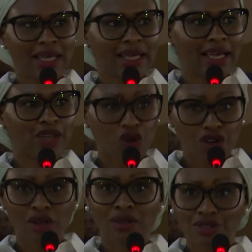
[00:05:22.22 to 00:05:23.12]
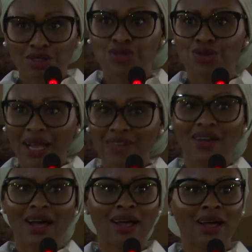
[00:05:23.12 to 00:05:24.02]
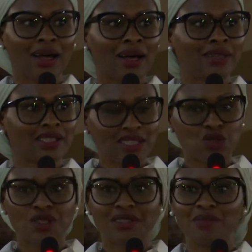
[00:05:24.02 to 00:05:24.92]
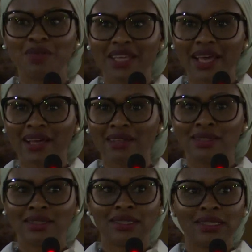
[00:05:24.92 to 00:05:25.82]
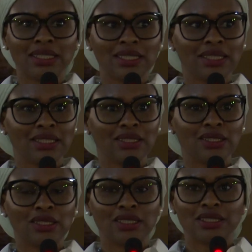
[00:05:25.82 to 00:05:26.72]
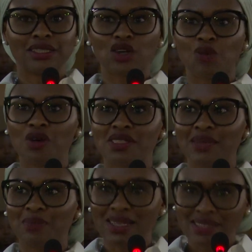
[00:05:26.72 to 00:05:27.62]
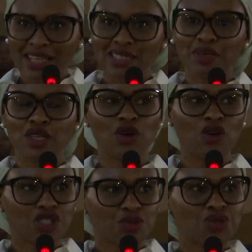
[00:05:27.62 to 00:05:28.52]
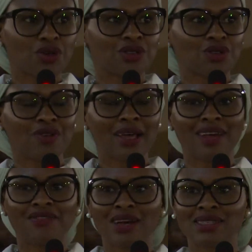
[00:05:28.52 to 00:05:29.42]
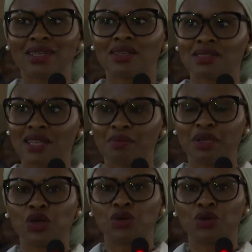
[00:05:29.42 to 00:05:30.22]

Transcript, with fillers: Et donc, euh, je suis arrivée dans cette société minière j'ai commencé par 16 millions, je me suis retrouvée à la fin à 55 millions.